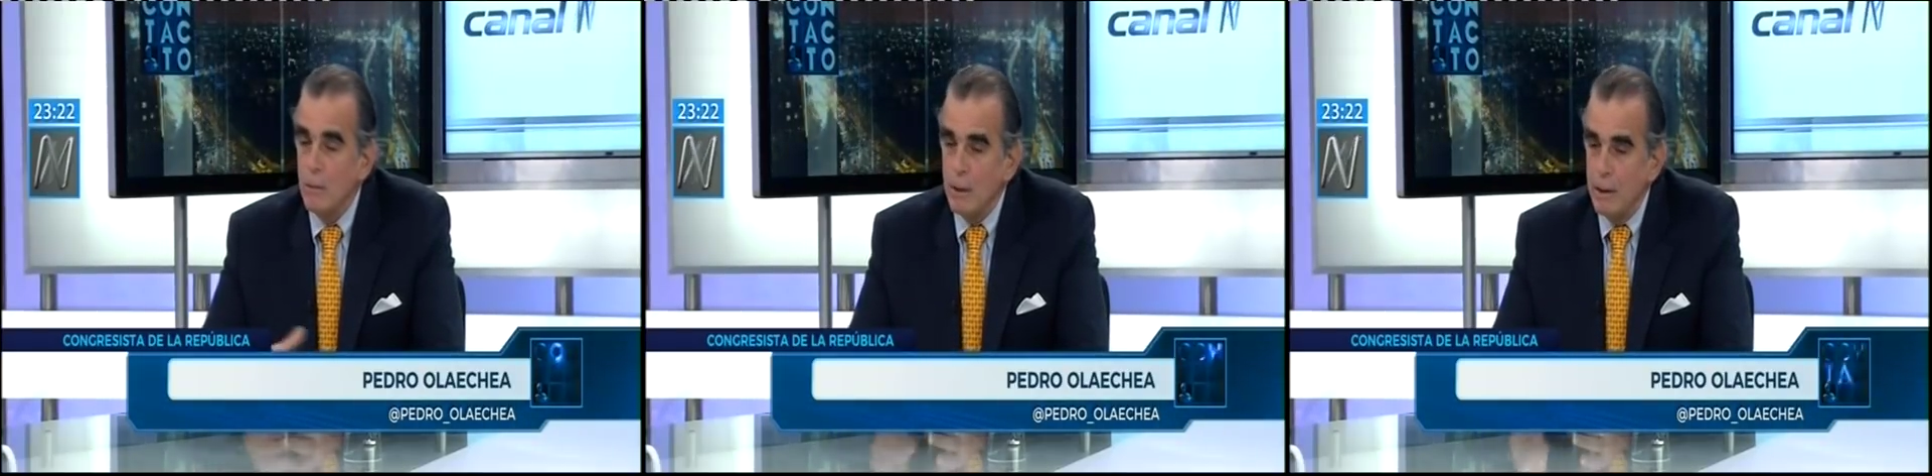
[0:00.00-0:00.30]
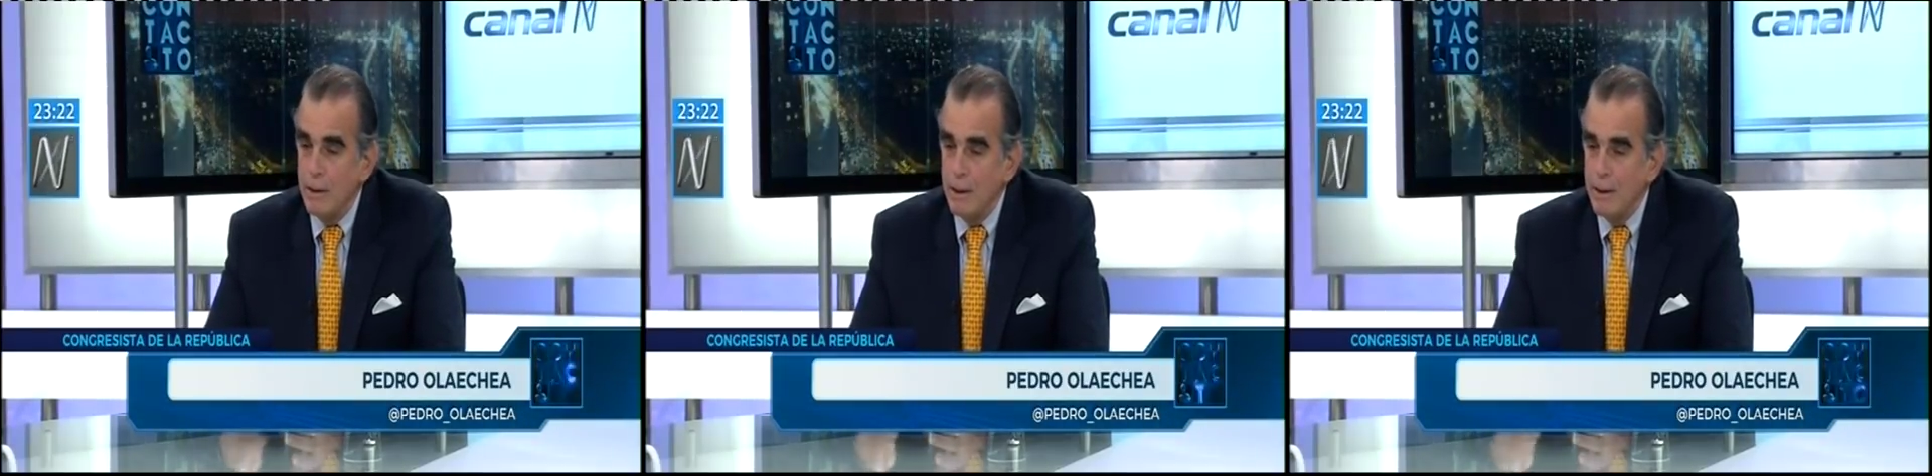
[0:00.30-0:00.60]

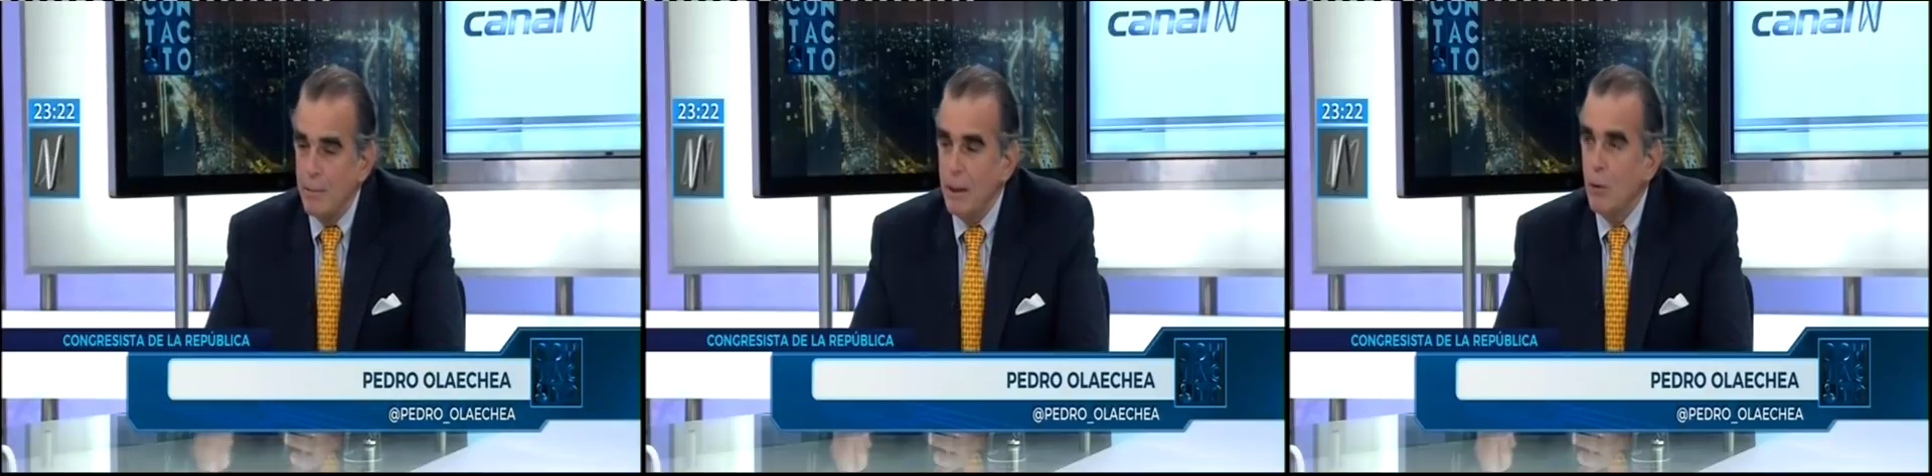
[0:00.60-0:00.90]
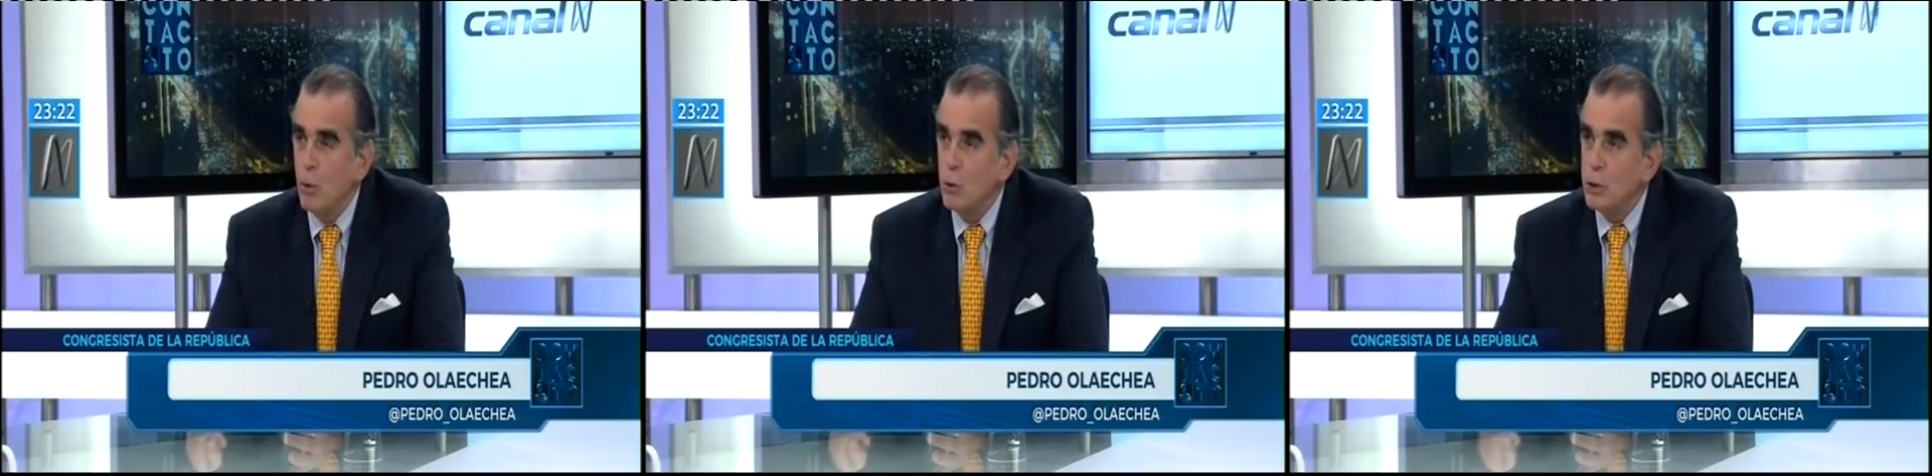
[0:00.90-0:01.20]
que
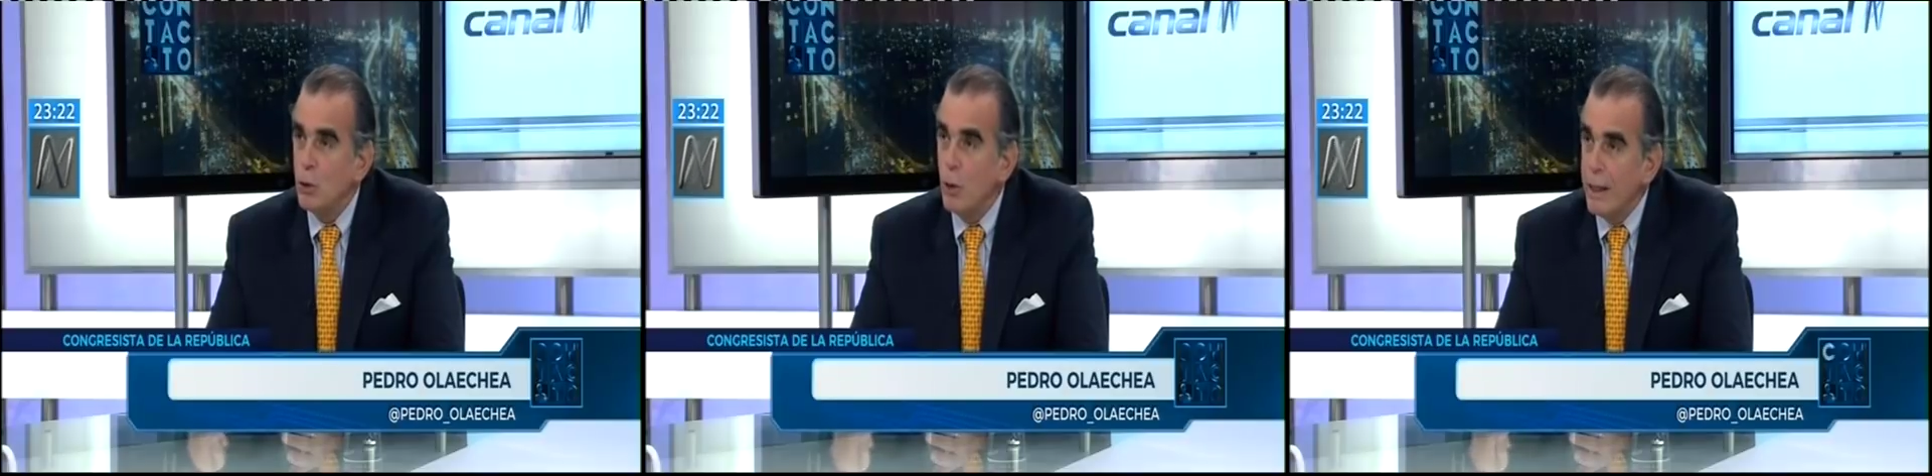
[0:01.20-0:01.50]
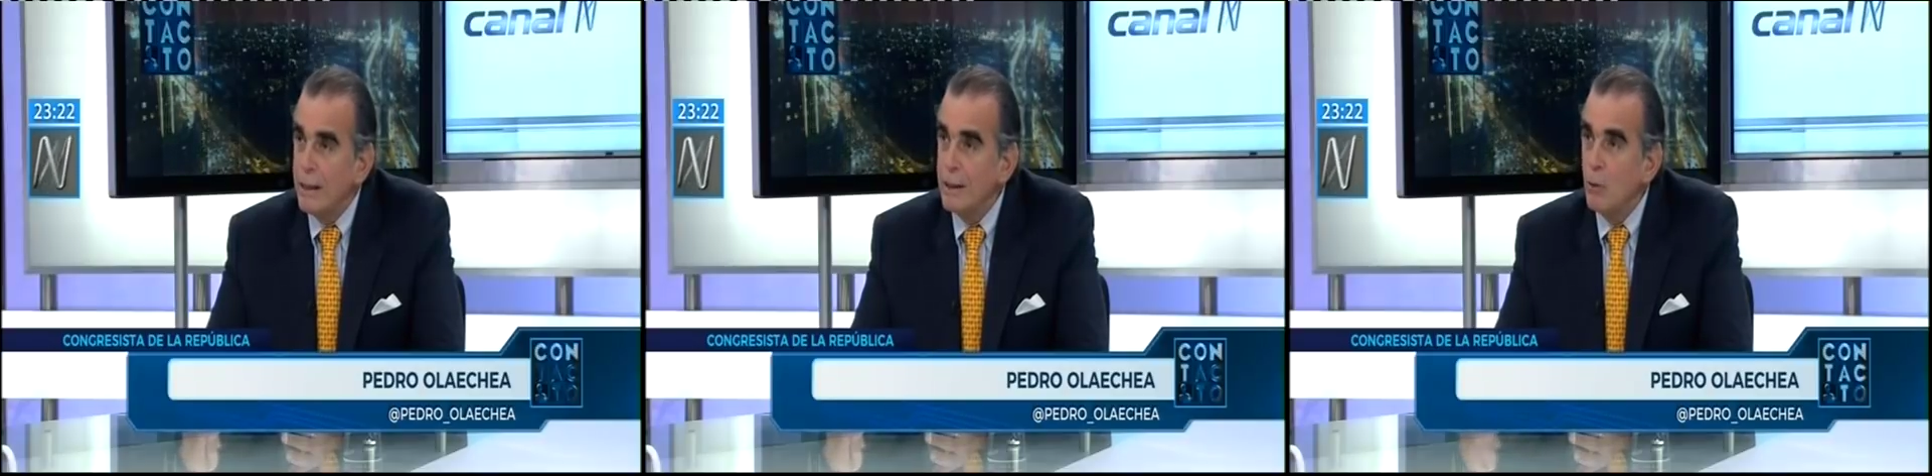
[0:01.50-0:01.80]
cuando Ciro el
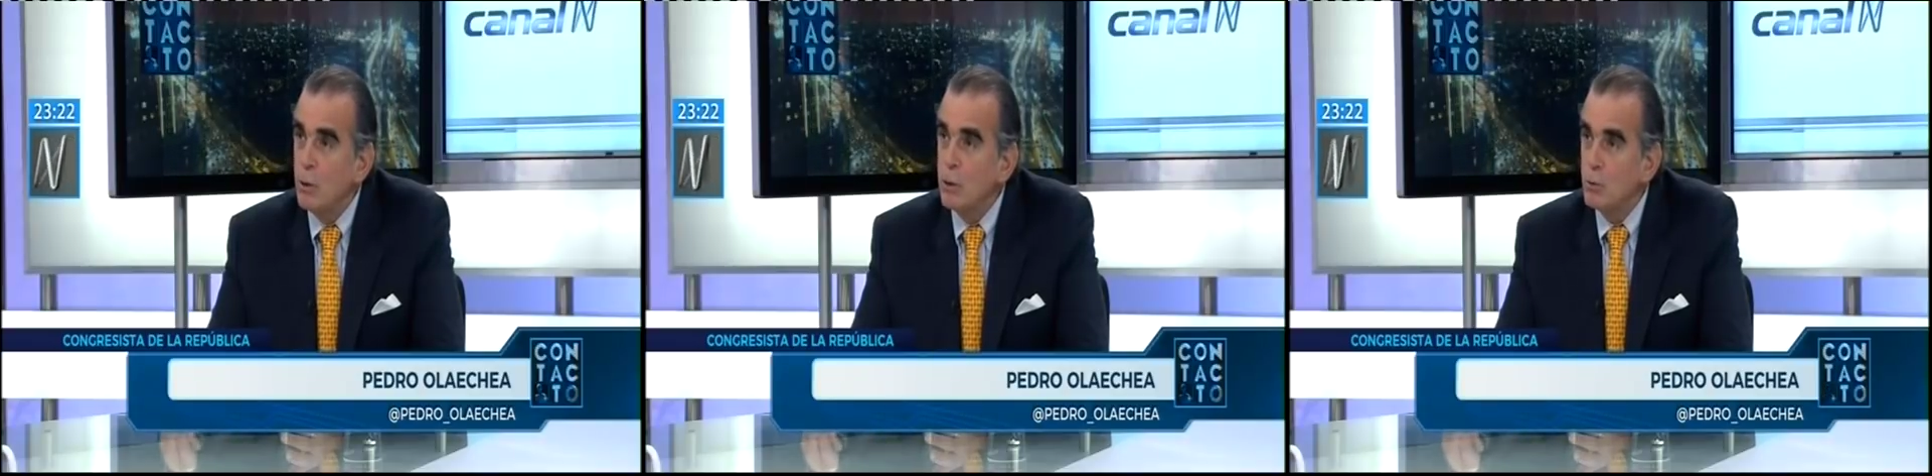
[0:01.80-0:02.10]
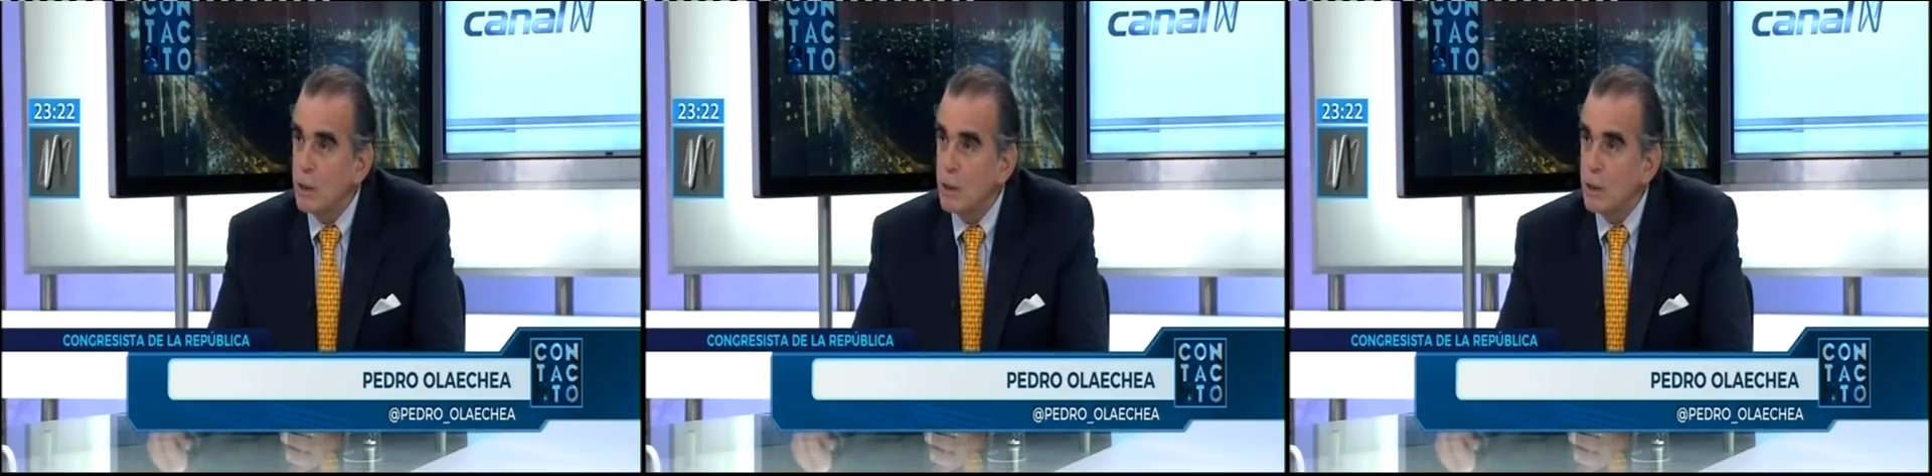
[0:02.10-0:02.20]
Grande encuentra